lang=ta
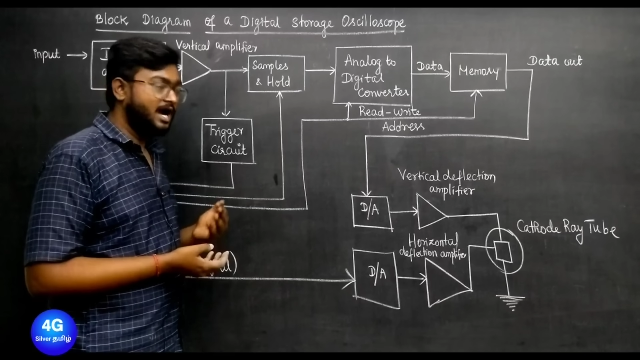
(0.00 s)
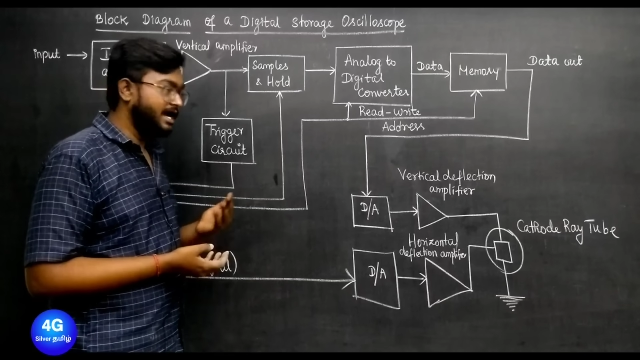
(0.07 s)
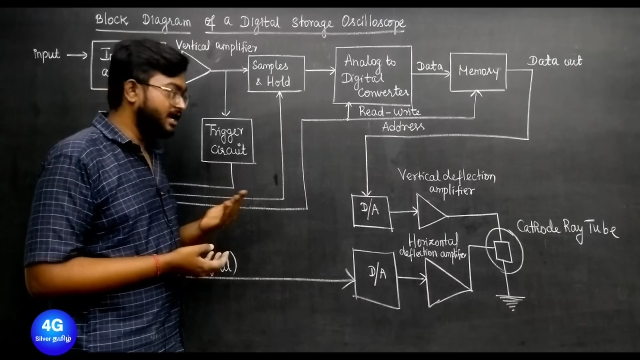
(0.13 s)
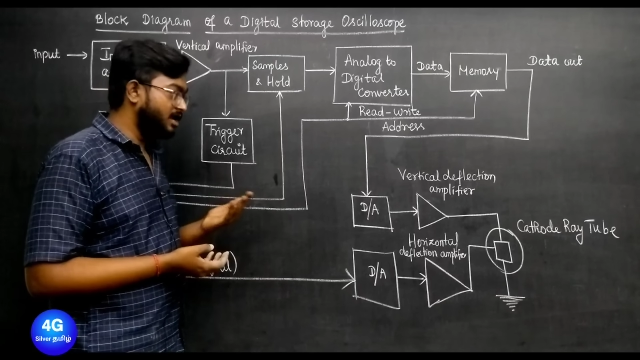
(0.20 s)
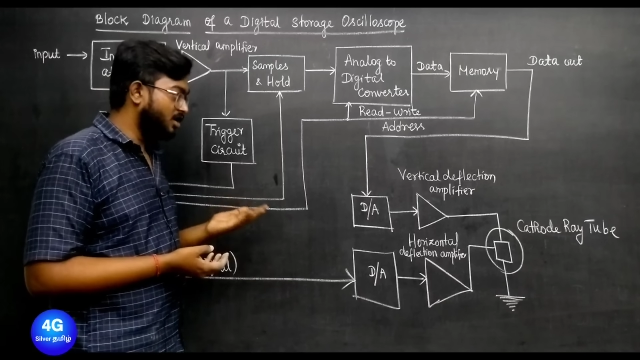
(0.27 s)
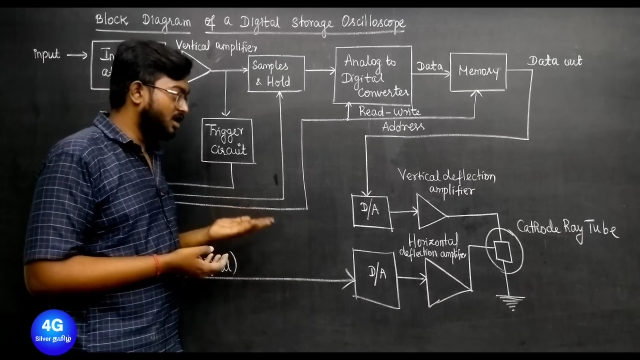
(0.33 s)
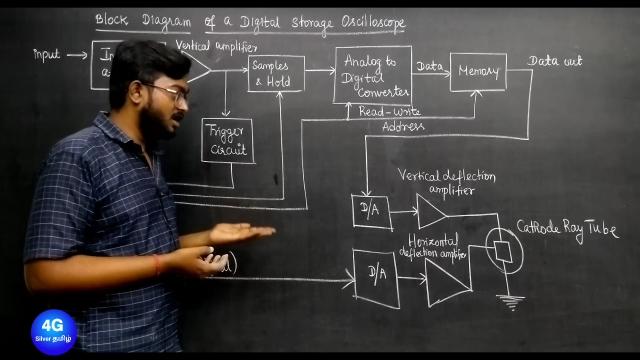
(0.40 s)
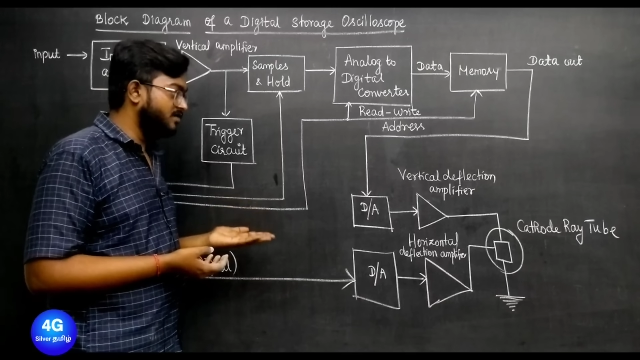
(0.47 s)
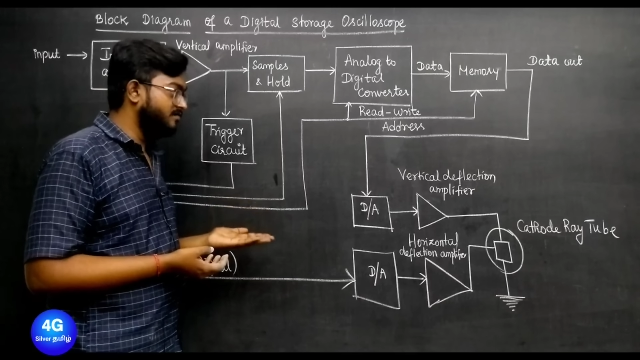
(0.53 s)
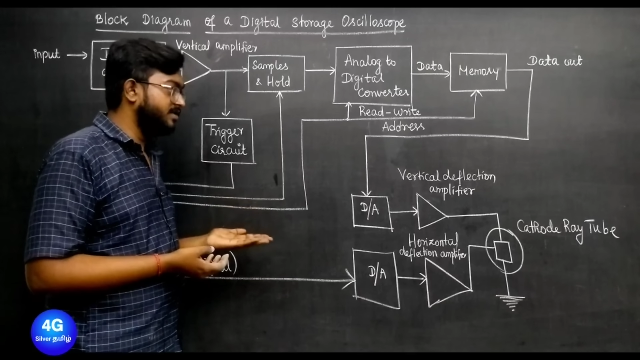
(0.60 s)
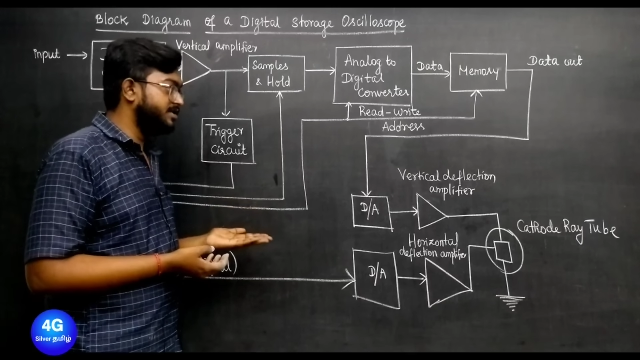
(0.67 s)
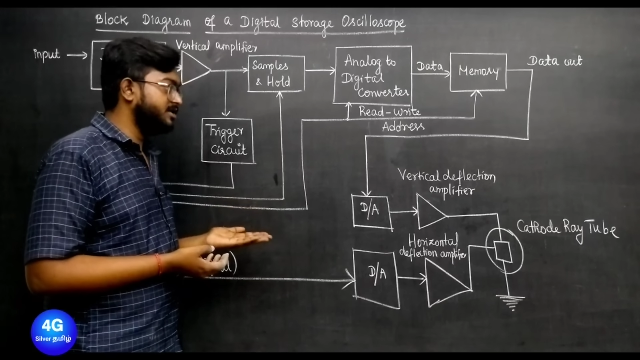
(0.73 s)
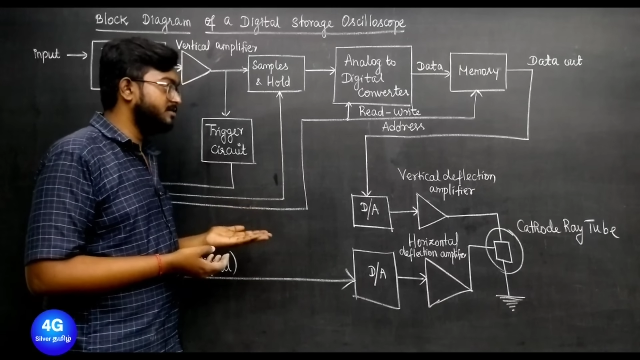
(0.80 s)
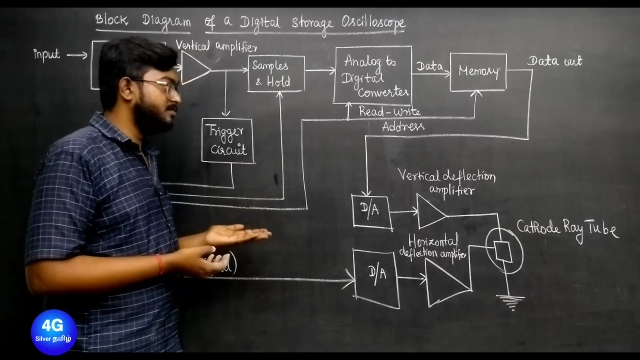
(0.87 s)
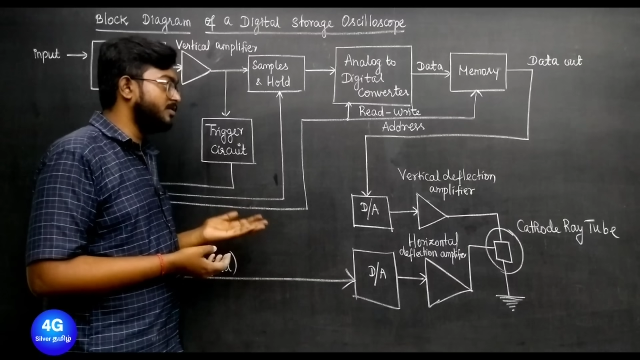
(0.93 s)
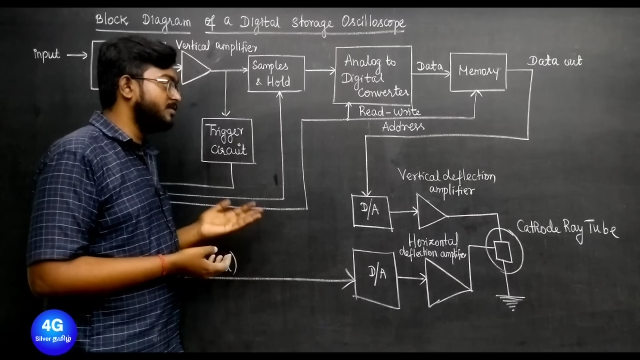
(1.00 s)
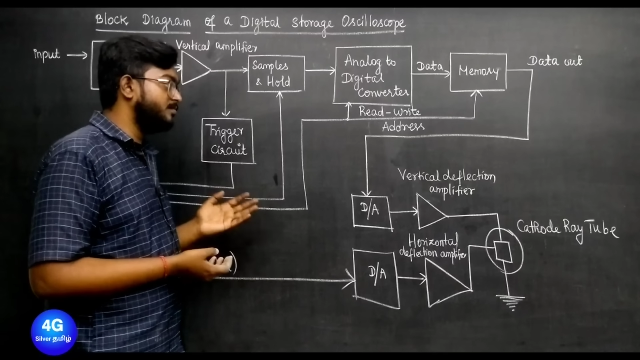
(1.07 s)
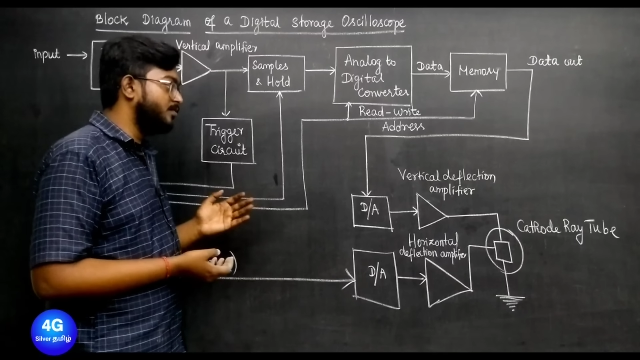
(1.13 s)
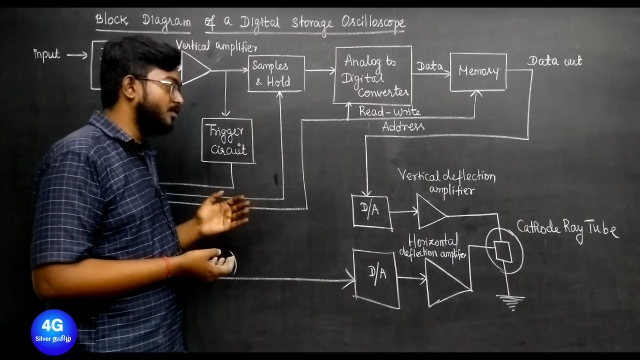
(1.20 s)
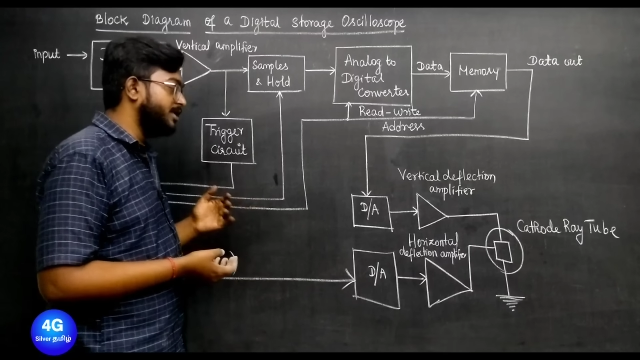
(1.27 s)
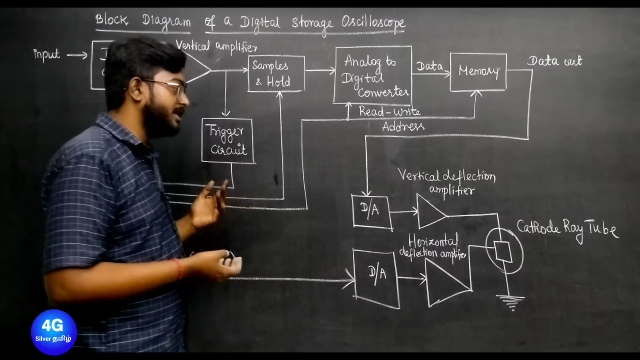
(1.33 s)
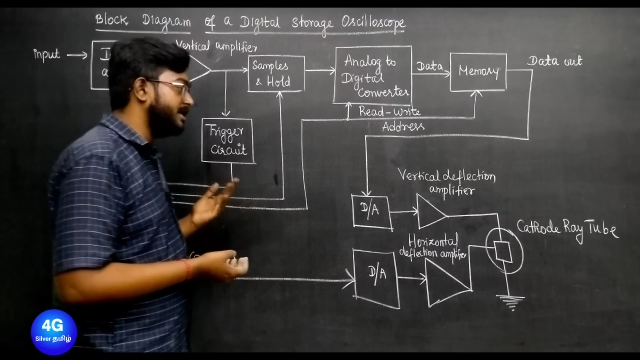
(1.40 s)
அனலாக் கன்வெர்ட்டருக்கு போய்
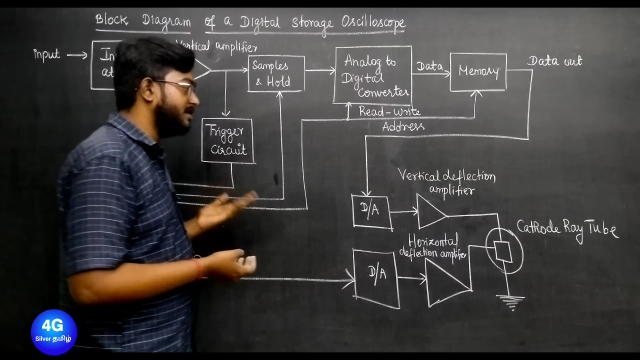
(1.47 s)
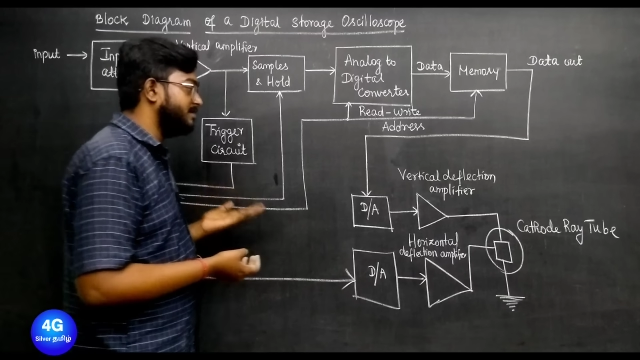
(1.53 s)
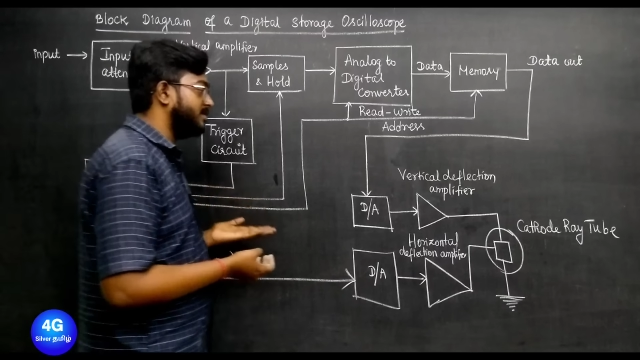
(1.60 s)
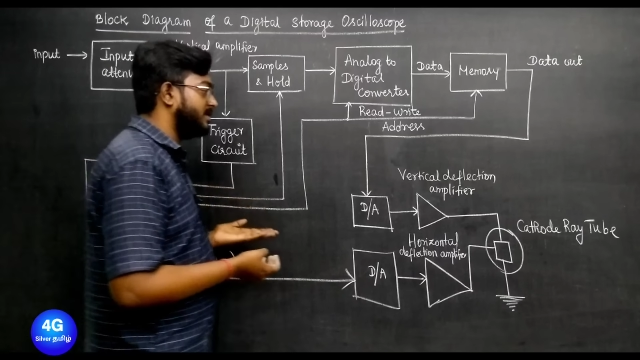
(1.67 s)
போய் என்ன